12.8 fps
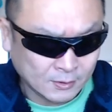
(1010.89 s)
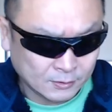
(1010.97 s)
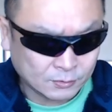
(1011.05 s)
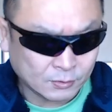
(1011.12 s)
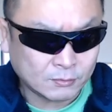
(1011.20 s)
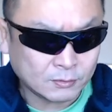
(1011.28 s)

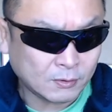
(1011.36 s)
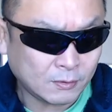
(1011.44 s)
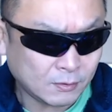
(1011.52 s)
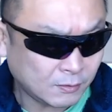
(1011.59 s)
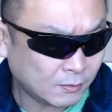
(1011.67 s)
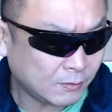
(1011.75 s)
食
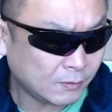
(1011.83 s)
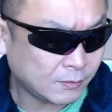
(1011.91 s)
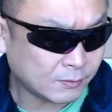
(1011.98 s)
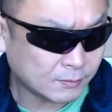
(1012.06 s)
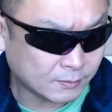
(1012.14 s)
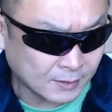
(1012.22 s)

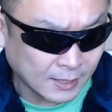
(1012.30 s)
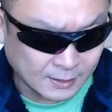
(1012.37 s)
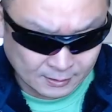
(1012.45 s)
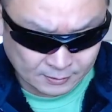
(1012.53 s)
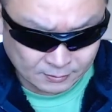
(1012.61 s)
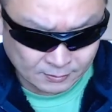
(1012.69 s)
堂
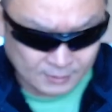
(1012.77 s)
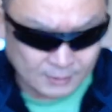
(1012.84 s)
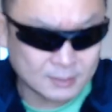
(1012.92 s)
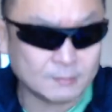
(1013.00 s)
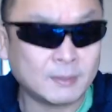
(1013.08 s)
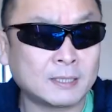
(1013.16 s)
対決を
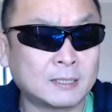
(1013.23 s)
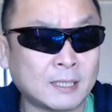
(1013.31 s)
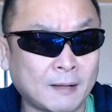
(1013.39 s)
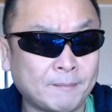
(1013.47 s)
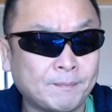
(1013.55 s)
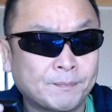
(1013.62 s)
ねしまし
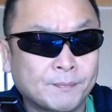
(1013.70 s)
た